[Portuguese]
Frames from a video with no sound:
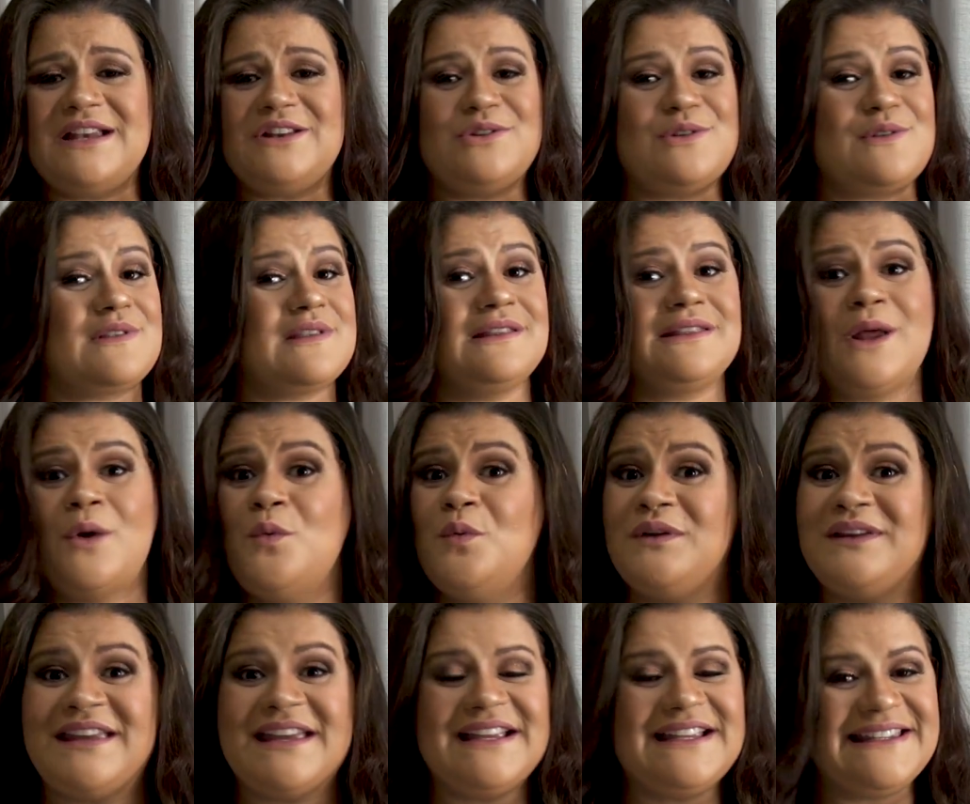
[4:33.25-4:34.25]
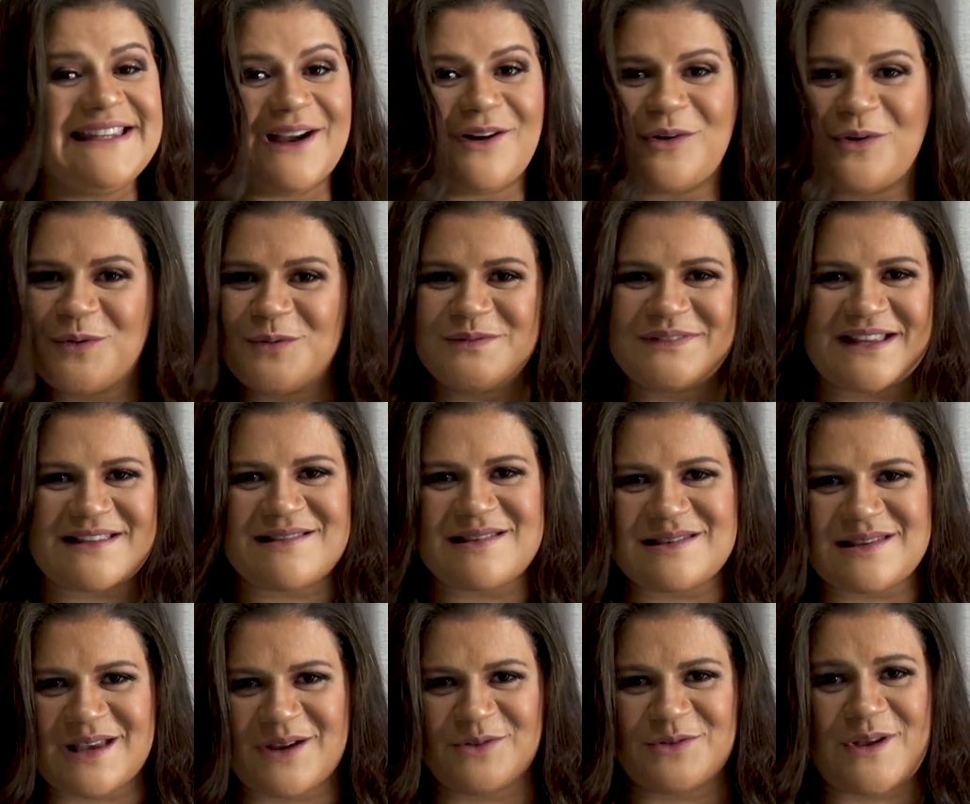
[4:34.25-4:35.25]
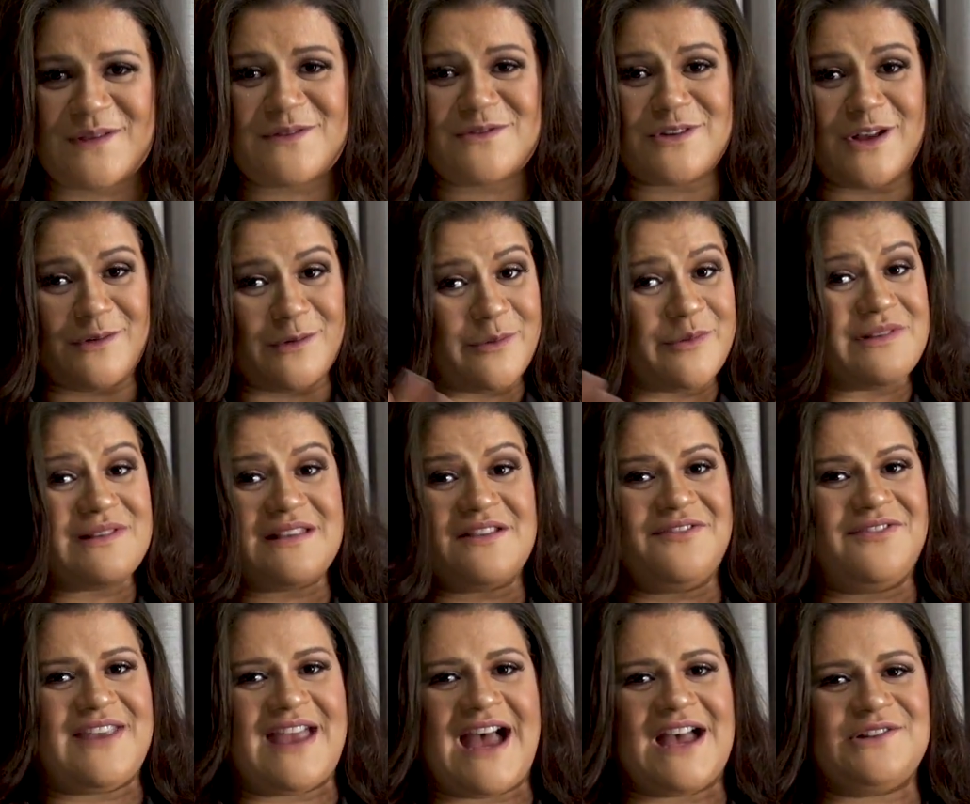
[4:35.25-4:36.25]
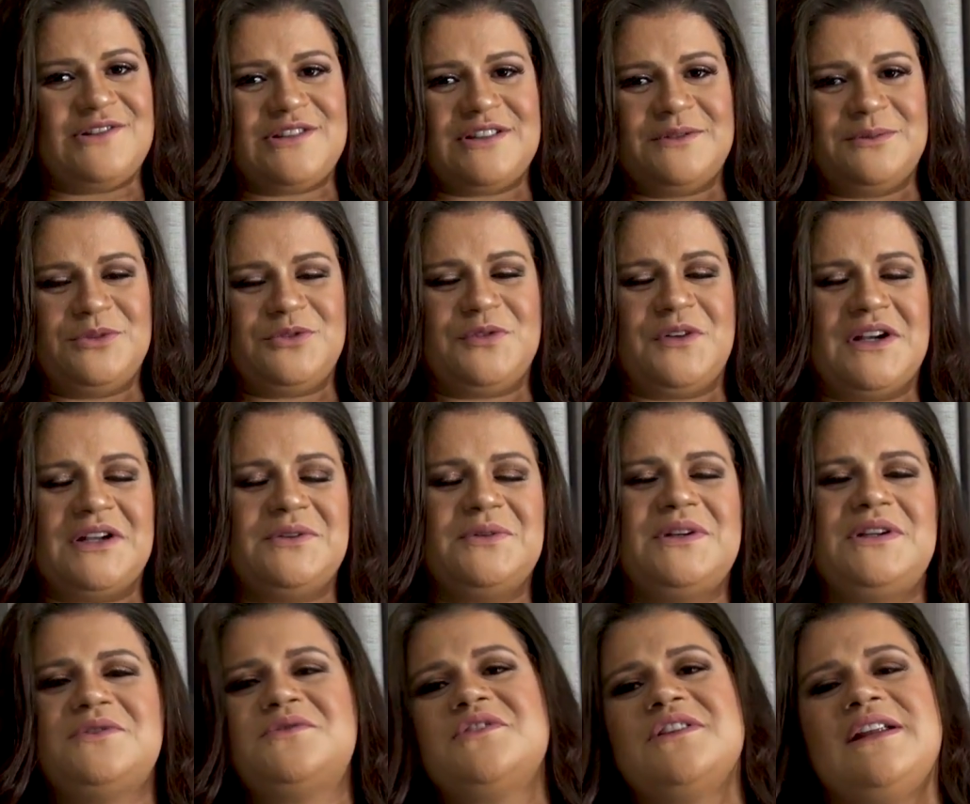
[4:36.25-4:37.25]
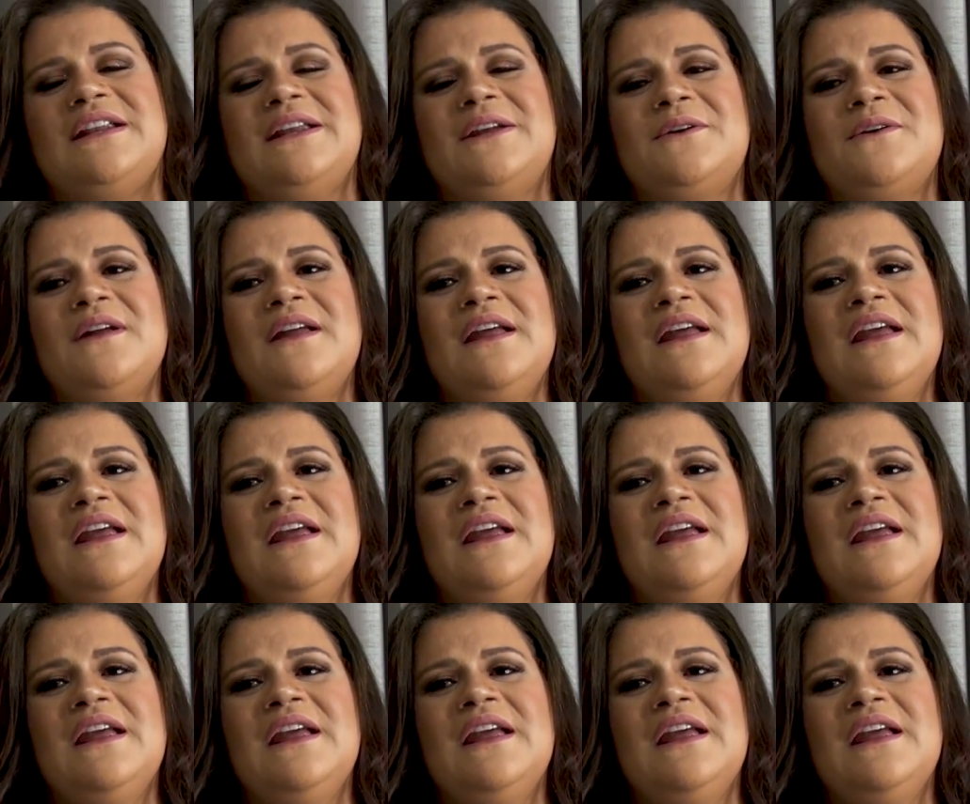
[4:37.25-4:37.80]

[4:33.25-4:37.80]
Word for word: Ele disse, então o que que aconteceu? Nós estávamos em viagem, estávamos fora do Rio de Janeiro.